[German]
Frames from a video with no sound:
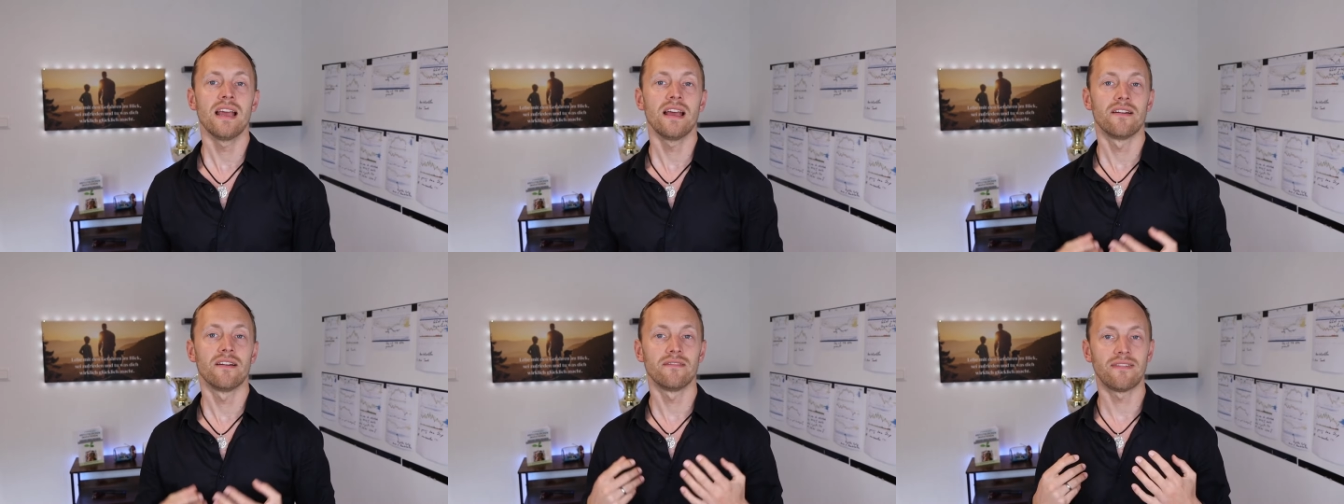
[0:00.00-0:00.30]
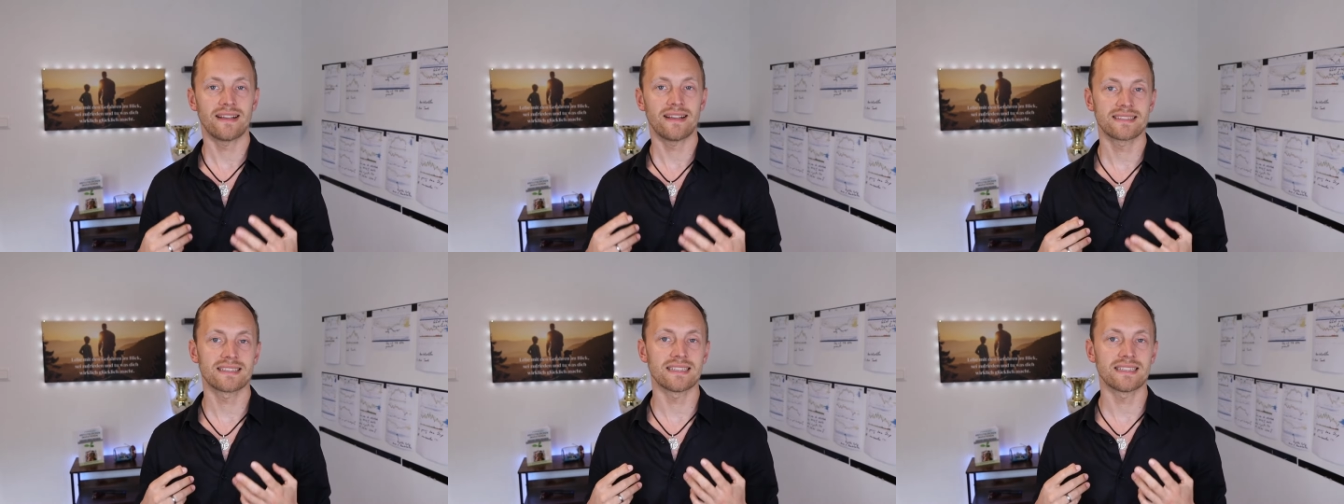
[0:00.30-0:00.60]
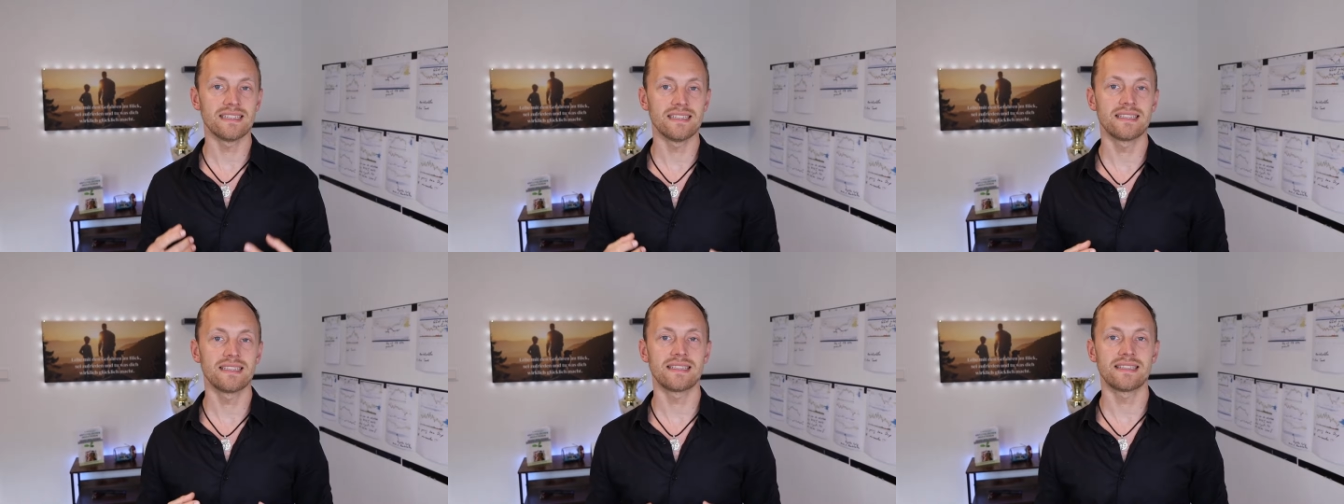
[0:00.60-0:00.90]
was
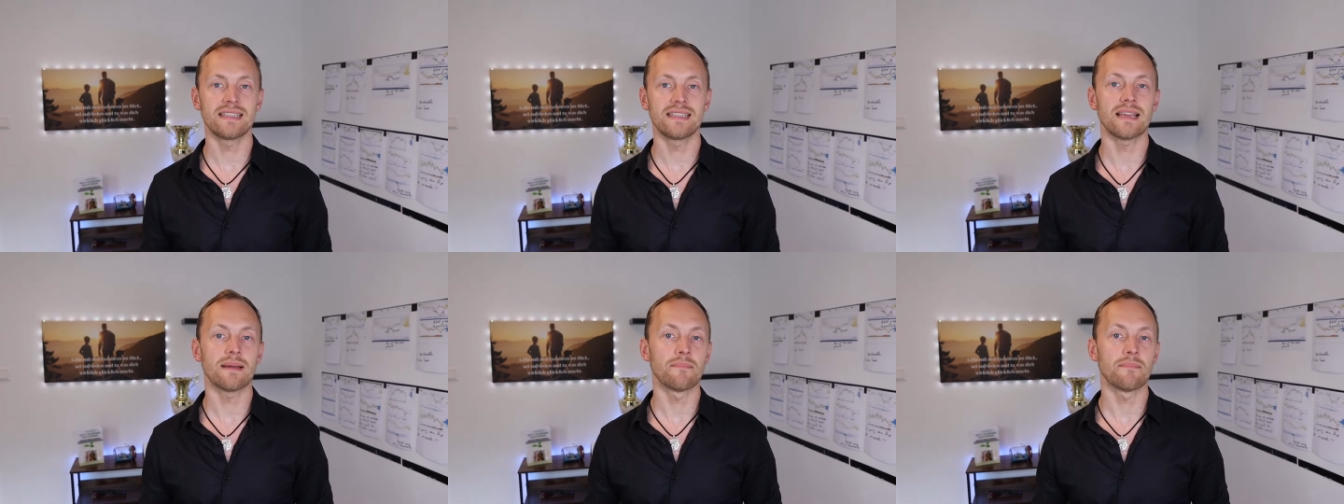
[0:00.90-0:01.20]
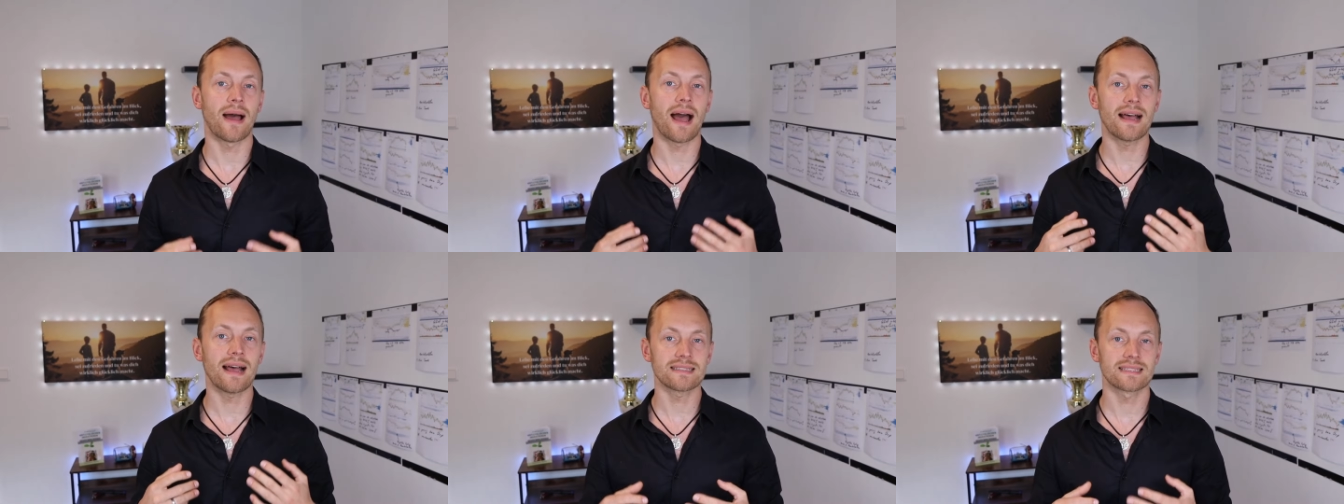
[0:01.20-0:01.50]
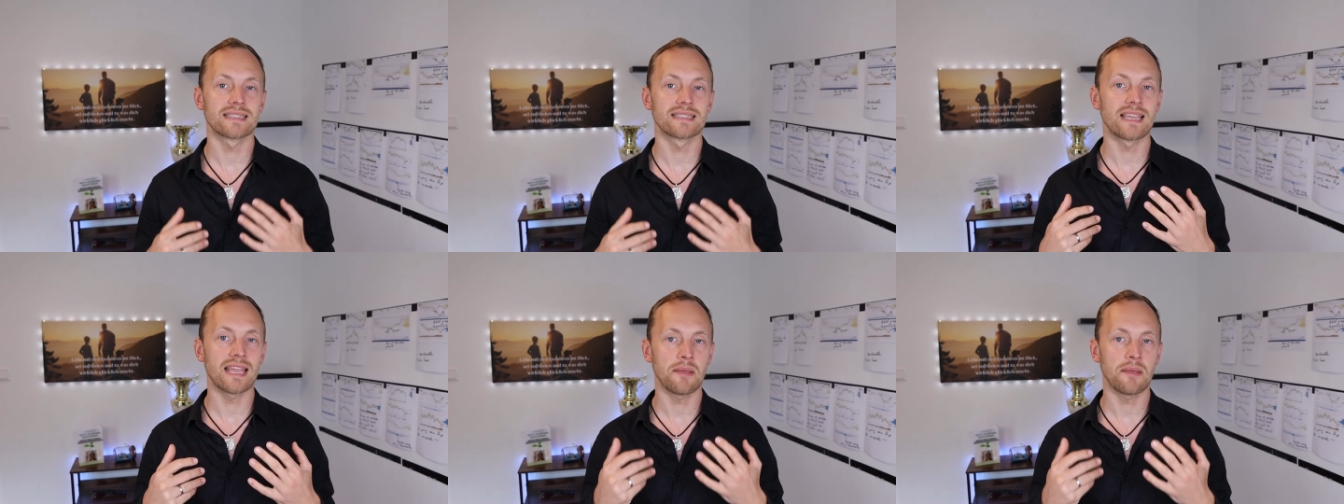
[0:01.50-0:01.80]
ist die
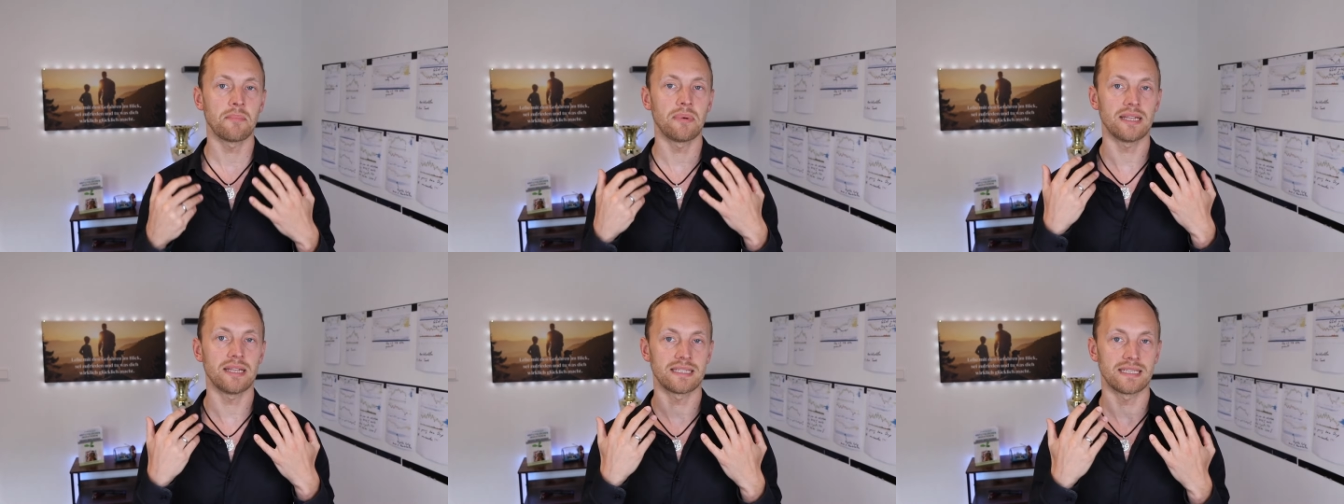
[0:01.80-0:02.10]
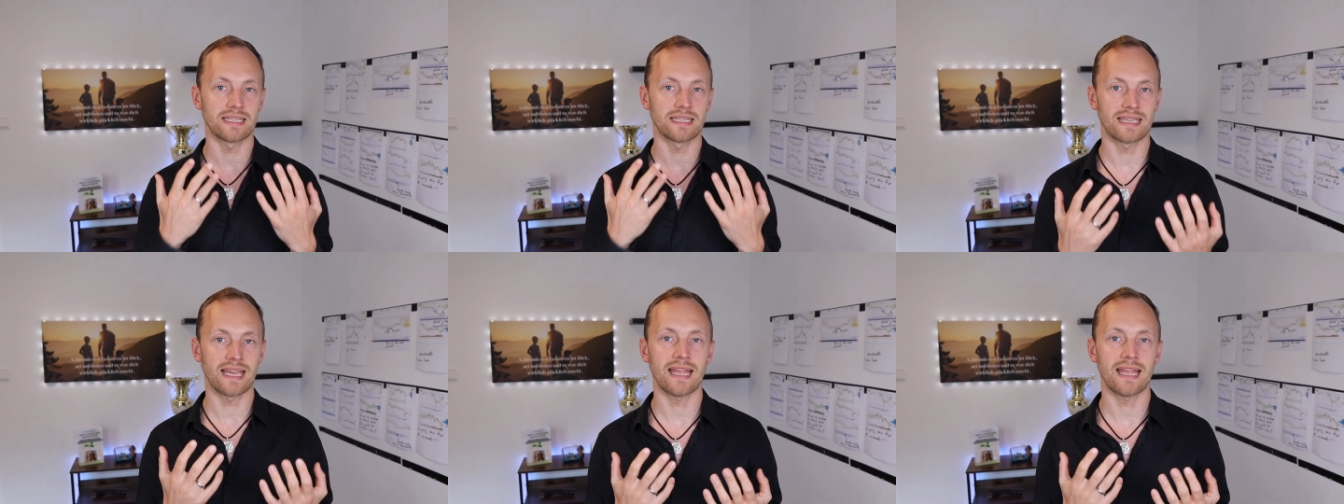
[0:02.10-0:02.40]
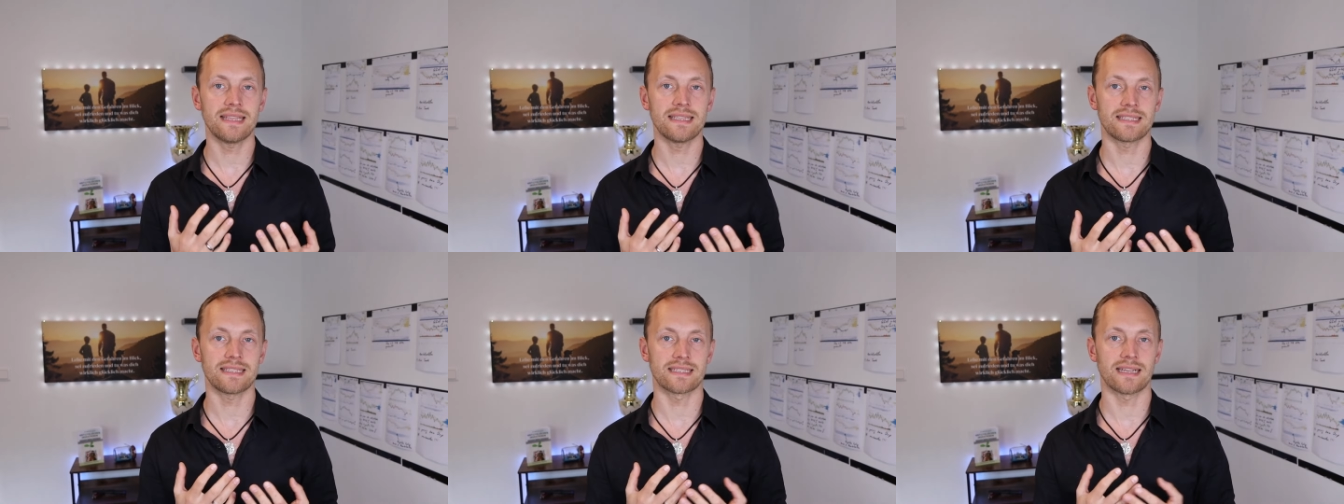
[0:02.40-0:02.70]
maßgebliche
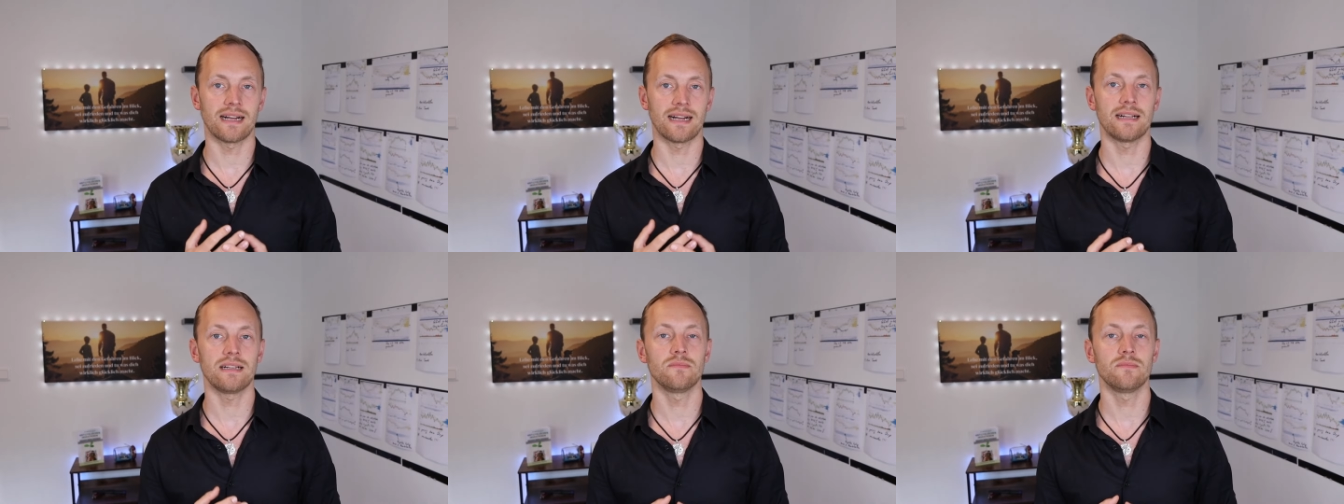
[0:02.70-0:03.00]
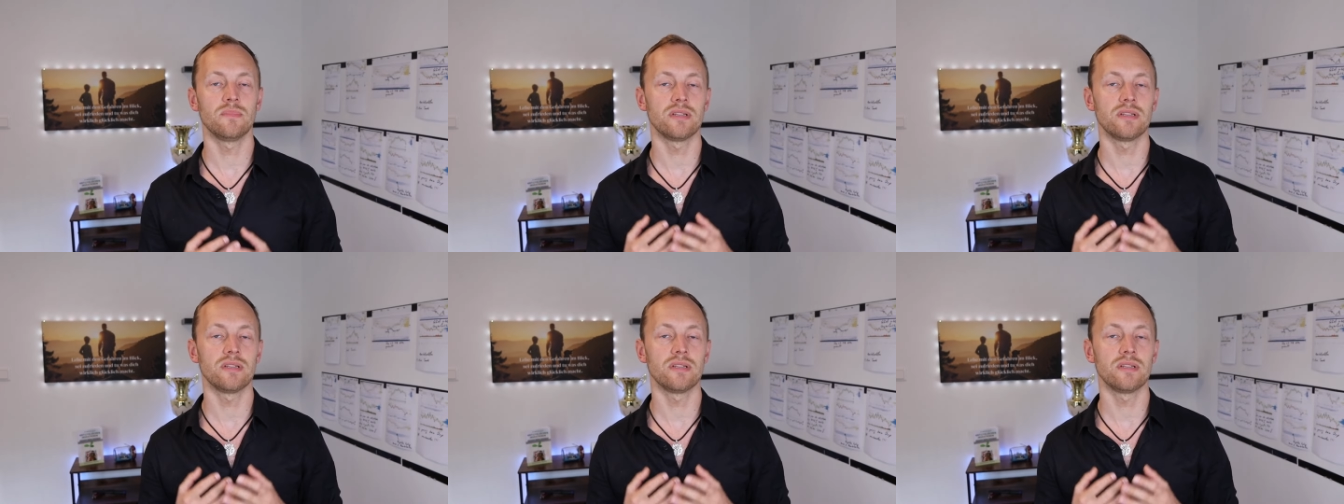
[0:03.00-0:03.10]
Kennzahl,